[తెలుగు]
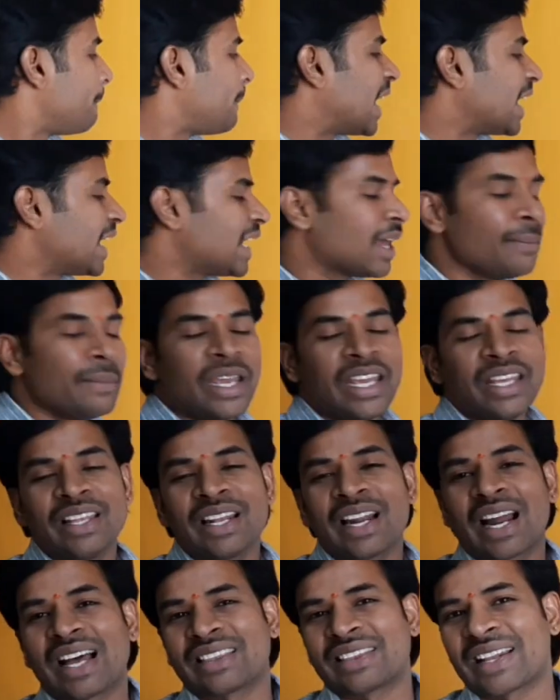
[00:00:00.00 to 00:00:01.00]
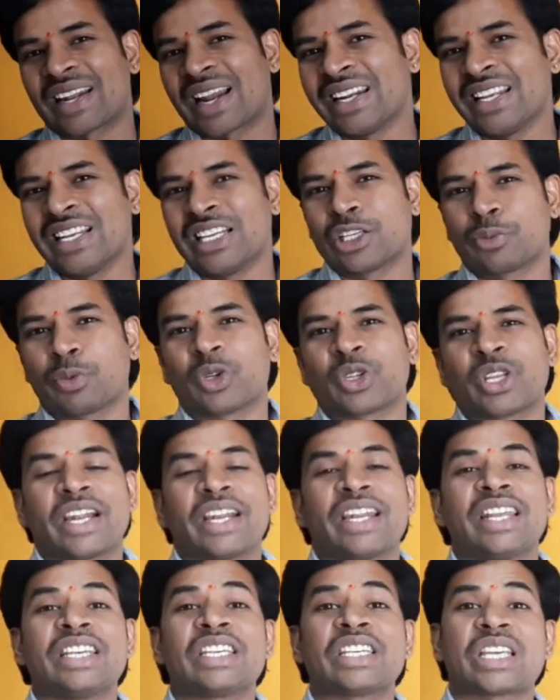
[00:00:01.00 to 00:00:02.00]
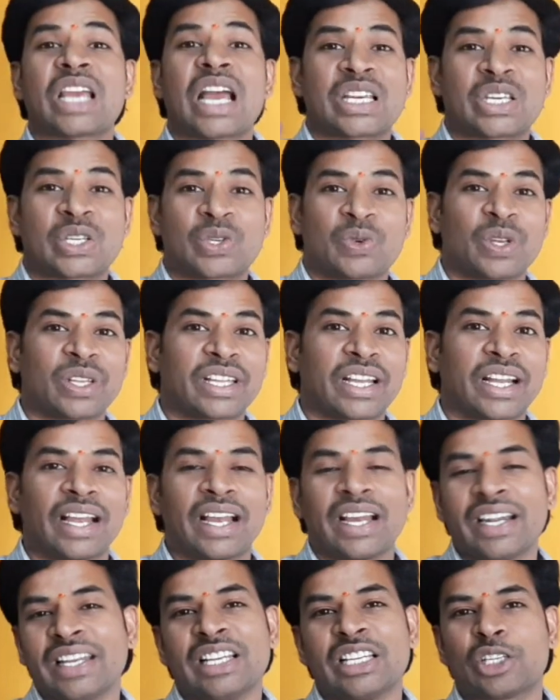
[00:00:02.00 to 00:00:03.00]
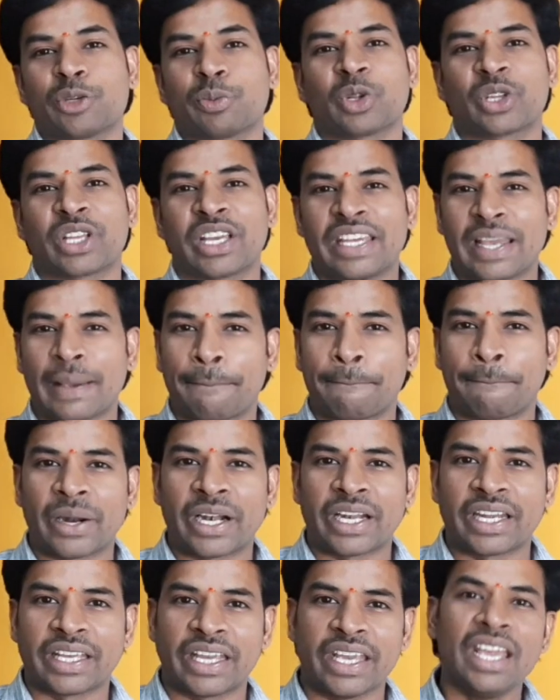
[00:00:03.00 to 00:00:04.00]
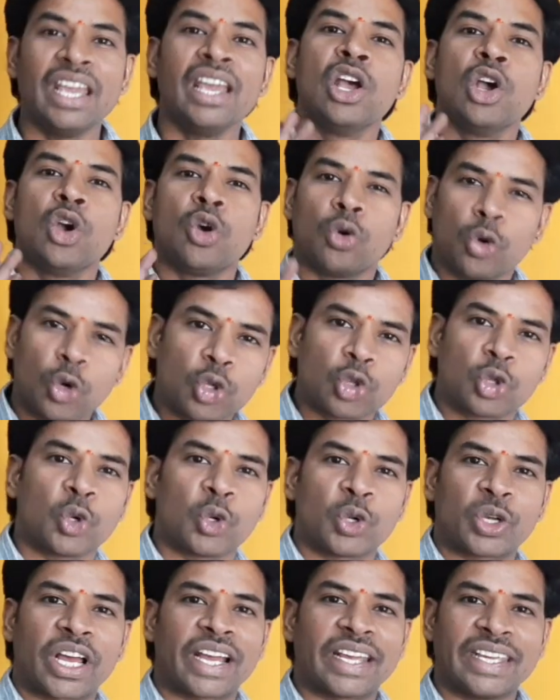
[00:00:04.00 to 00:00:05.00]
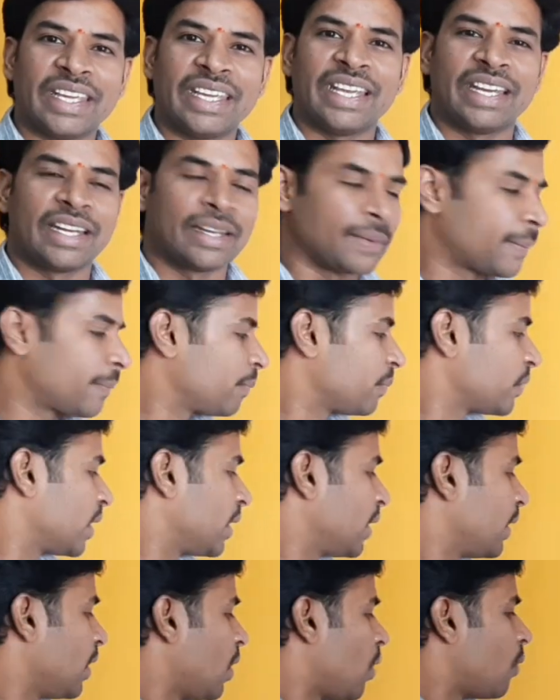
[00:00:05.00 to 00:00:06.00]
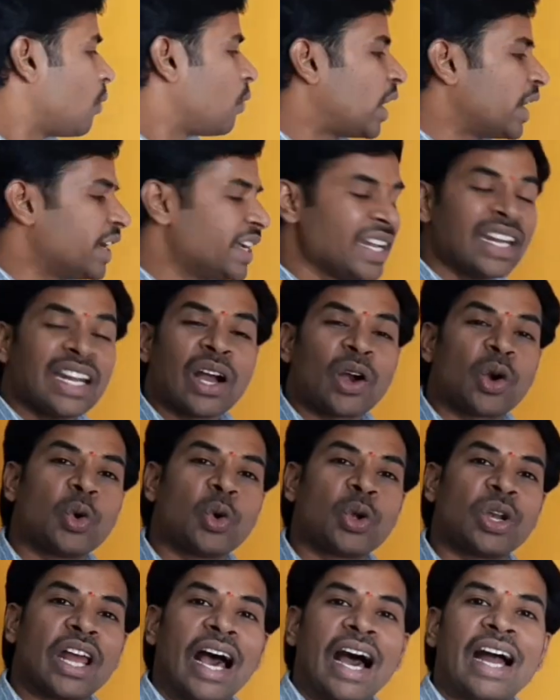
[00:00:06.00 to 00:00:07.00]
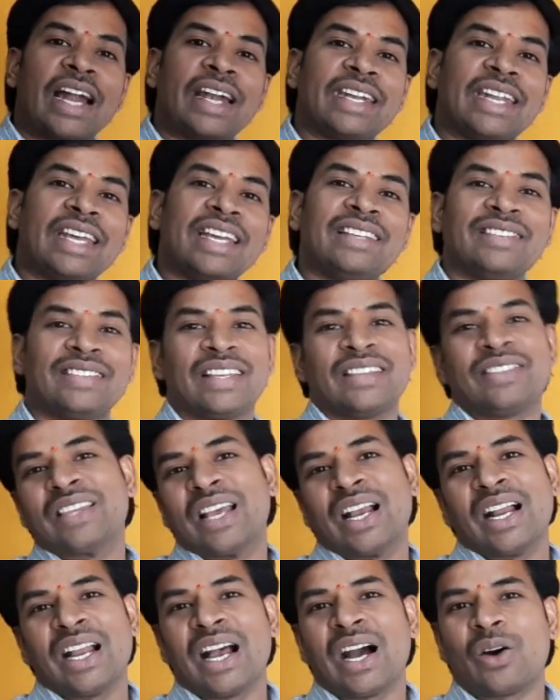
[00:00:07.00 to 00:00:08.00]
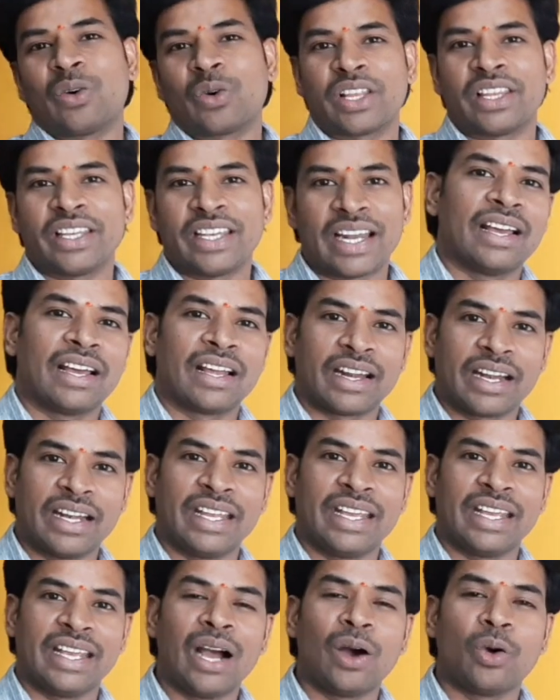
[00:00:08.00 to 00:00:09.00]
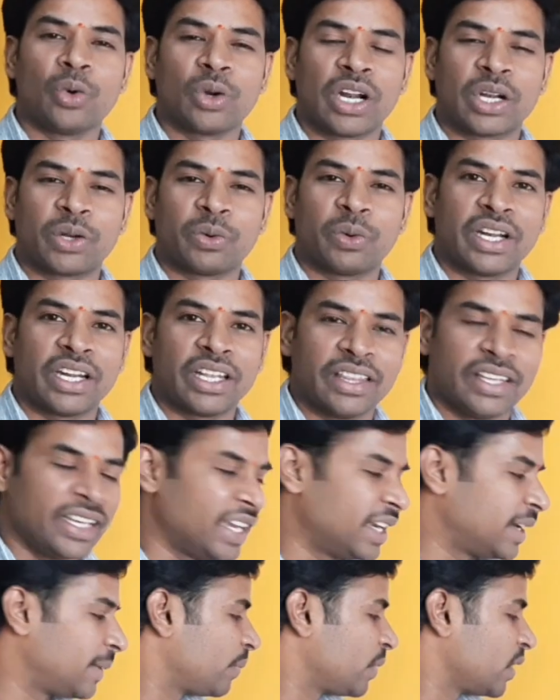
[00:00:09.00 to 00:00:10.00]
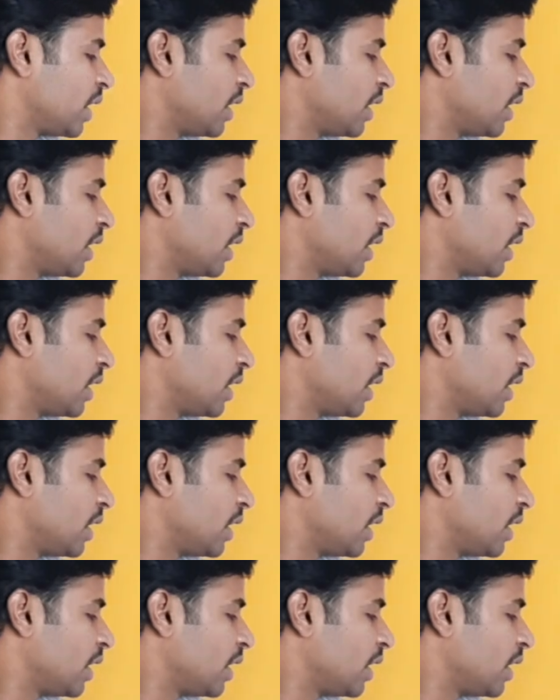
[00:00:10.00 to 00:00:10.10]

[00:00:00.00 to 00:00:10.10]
బండ మీది రాతలా నిలిచిపోతాయి అంటే శాశ్వతంగా నిలిచిపోతాయి ఎప్పటికీ గుర్తుంటాయి అని వండిన కుండ అంటే సిద్ధంగా ఉన్నది అంటే రెడీగా ఉన్నటువంటిది అని